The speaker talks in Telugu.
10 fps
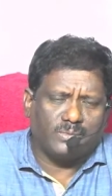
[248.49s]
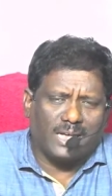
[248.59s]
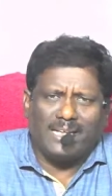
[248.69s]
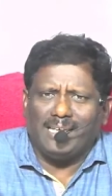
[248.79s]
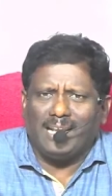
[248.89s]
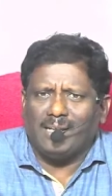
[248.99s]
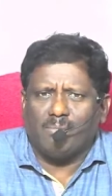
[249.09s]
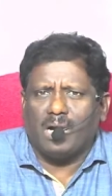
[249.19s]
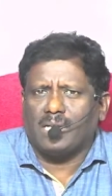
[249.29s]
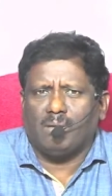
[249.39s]
అంటే ఇలాంటి
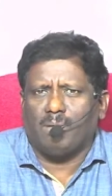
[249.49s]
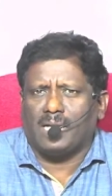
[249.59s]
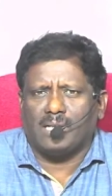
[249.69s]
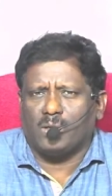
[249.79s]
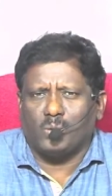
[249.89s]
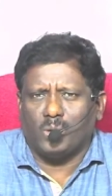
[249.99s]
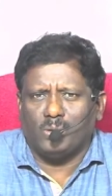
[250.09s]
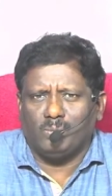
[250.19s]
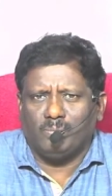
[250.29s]
మాటలు మాట్లాడకూడదు